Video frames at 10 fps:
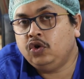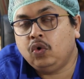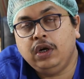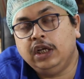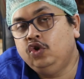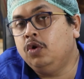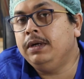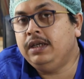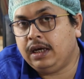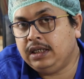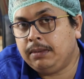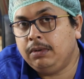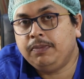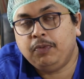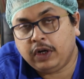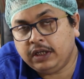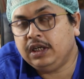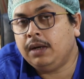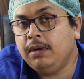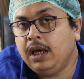শরীরে জমে যায় যেমন
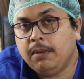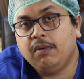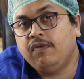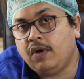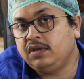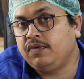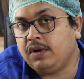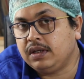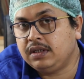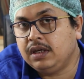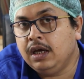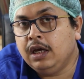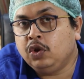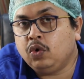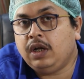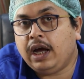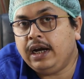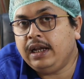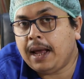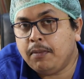পটাশিয়াম এবং ফসফরাস তো
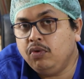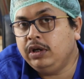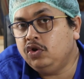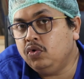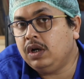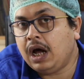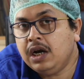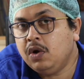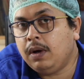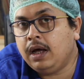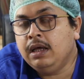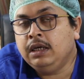ডায়েটে এমন কিছু না নেওয়া